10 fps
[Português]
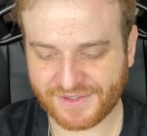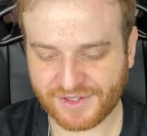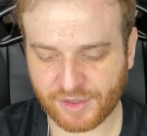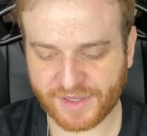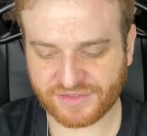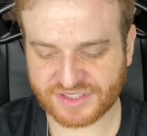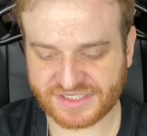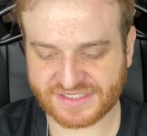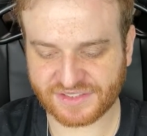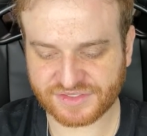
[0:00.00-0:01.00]
Como é que
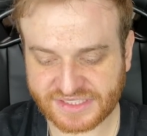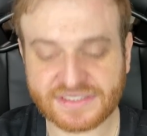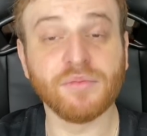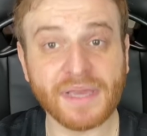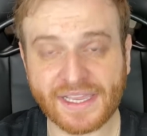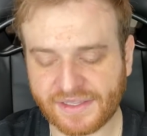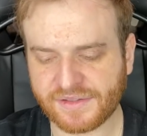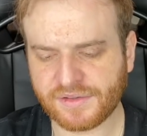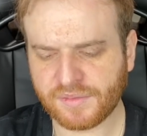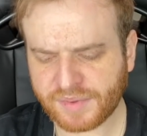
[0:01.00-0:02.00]
vocês estão? Vocês estão bem?
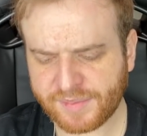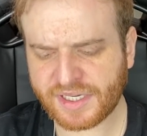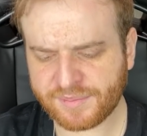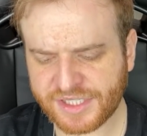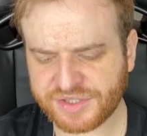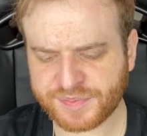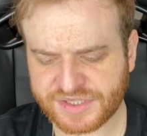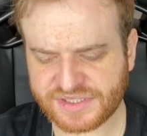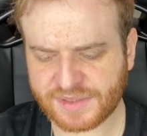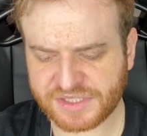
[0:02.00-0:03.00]
Primeiramente,
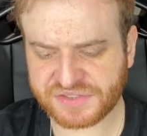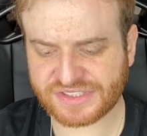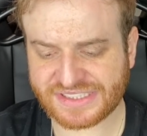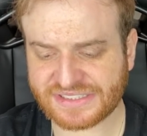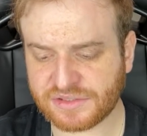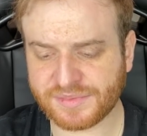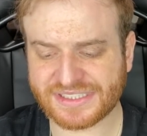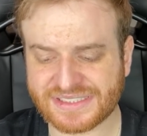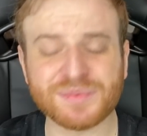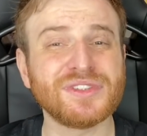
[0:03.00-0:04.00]
preciso saber se vocês estão bem.
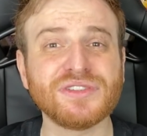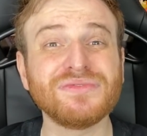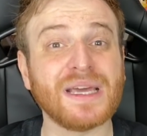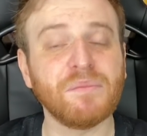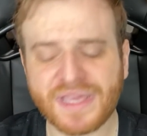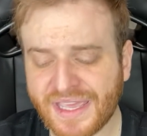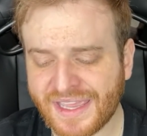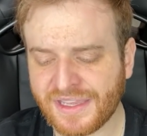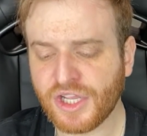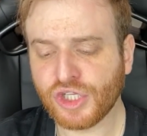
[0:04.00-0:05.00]
Vocês precisam estar tá
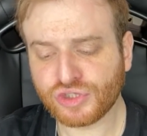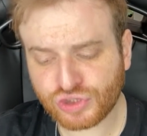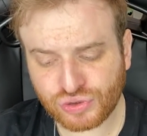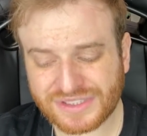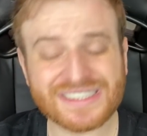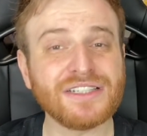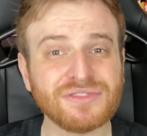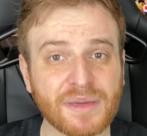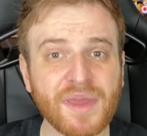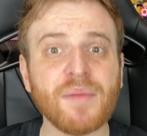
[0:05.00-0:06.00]
bem. Sussurro, se não
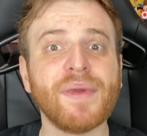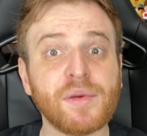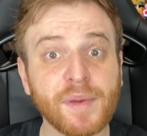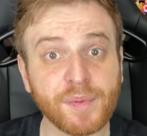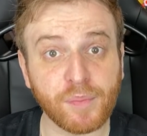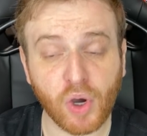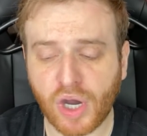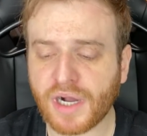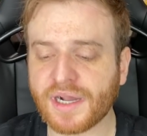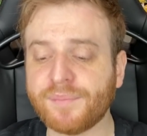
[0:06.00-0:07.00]
está bem, pega uma
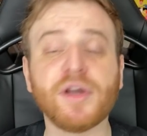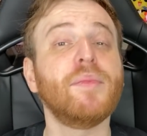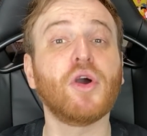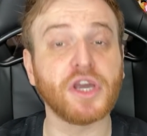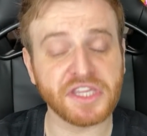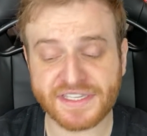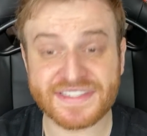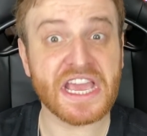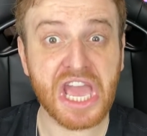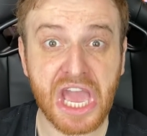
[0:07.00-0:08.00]
pipoca, pega uma coquinha
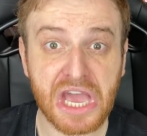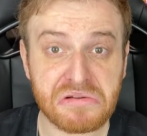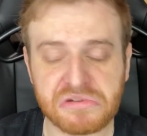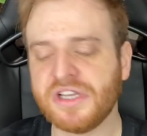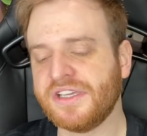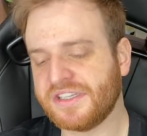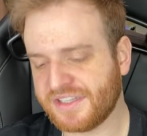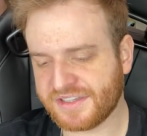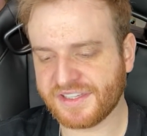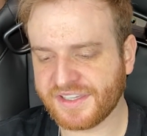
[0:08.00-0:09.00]
zero,
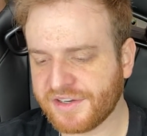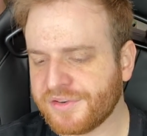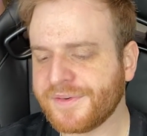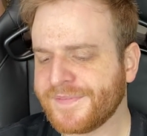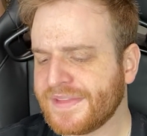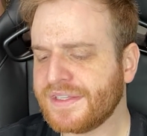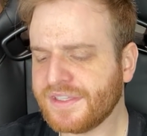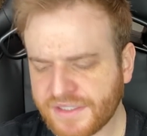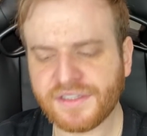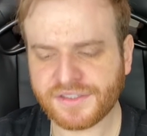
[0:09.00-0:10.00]
entendeu?
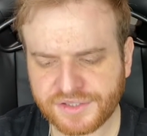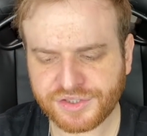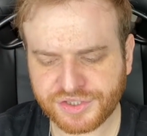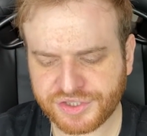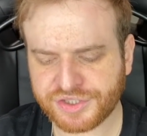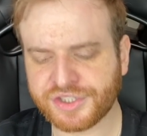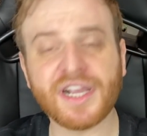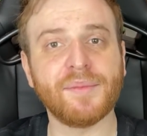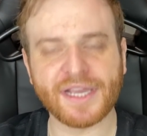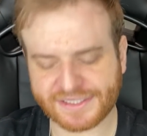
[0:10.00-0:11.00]
E
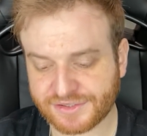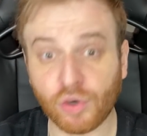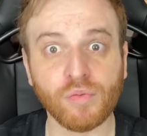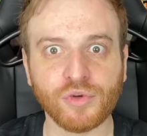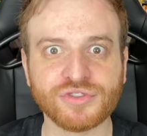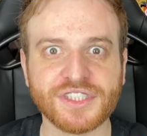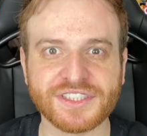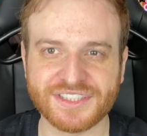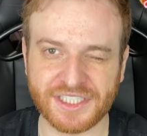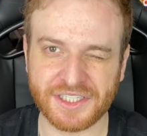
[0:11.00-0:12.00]
chega mais. um
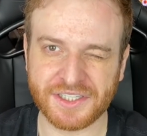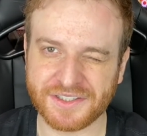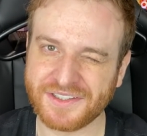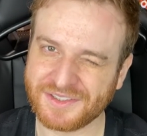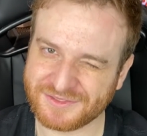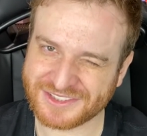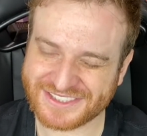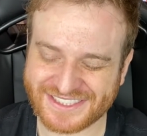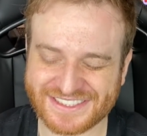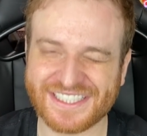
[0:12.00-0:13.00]
monsterzinho.
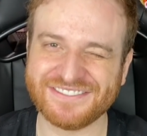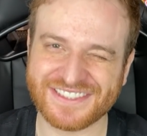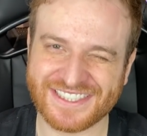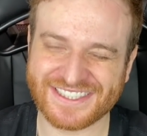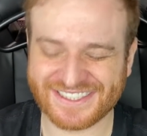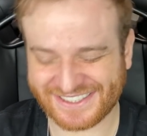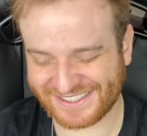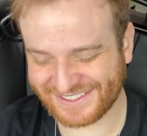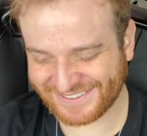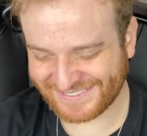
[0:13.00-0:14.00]
Monsterzinho é vida,
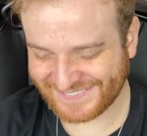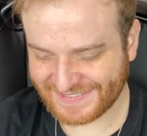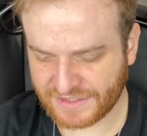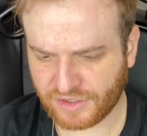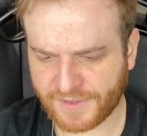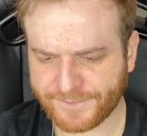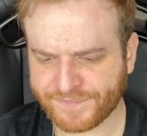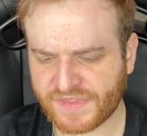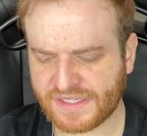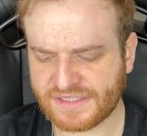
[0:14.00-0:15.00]
entendeu? Ó,
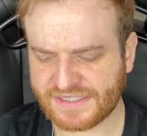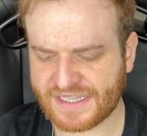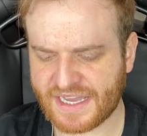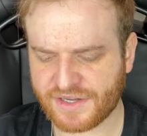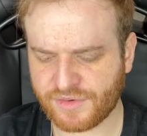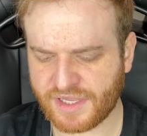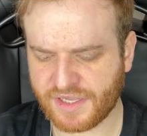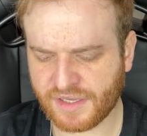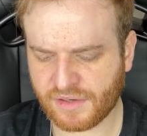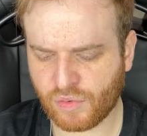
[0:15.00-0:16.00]
lendário
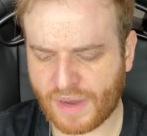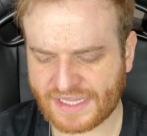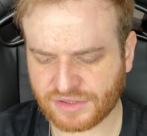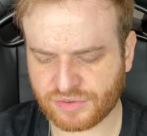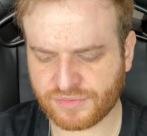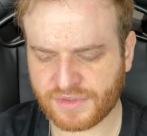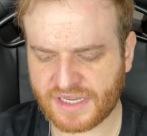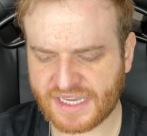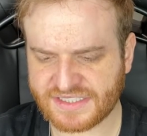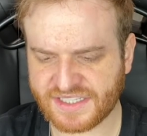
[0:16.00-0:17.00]
E4
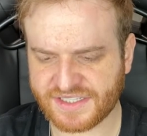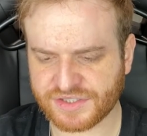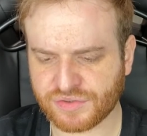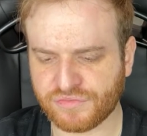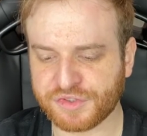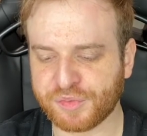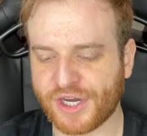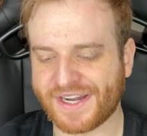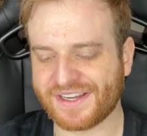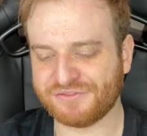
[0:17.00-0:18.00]
asterisco.
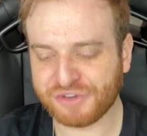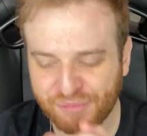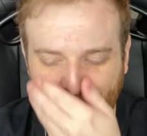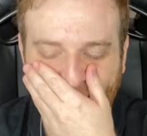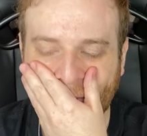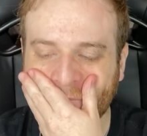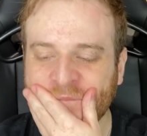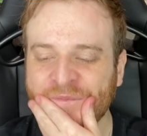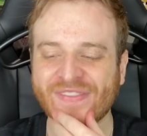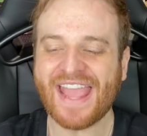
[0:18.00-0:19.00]
Vambora, vambora.
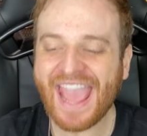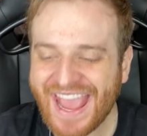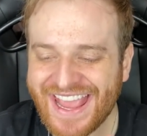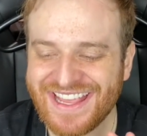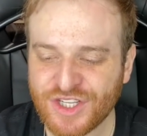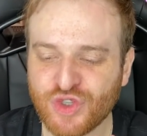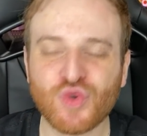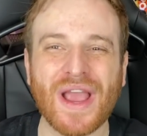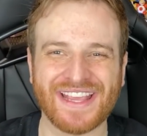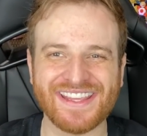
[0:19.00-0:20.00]
É
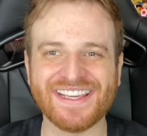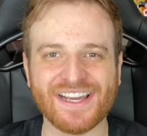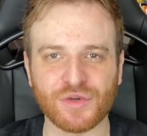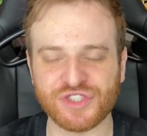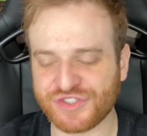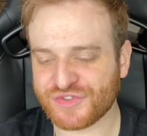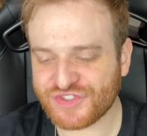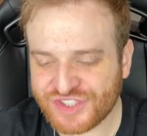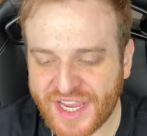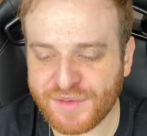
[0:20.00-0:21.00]
isso aqui, garotinho,
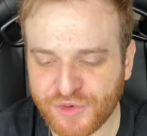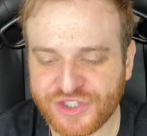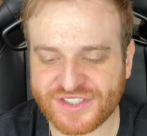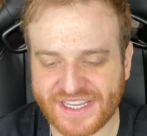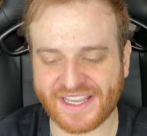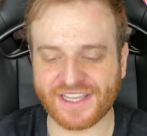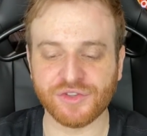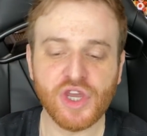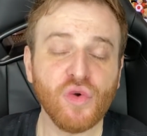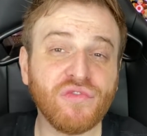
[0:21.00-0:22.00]
sem muito
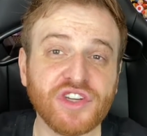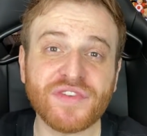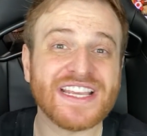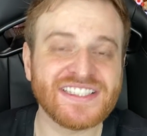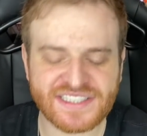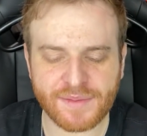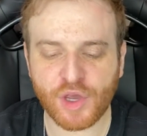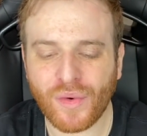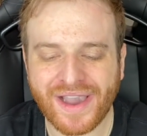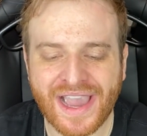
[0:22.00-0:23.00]
segredo. O vídeo vai ser
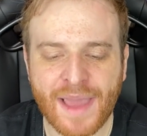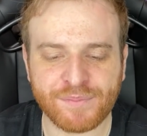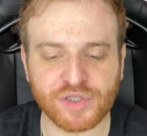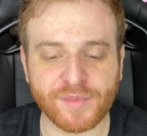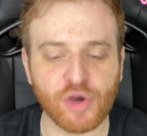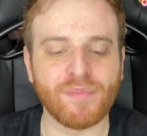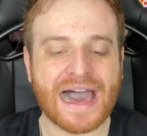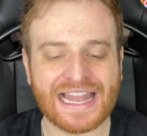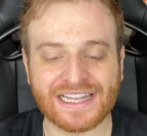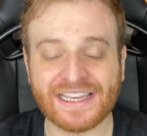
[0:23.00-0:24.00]
meio rápido, meio
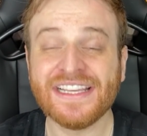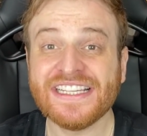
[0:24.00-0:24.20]
bala.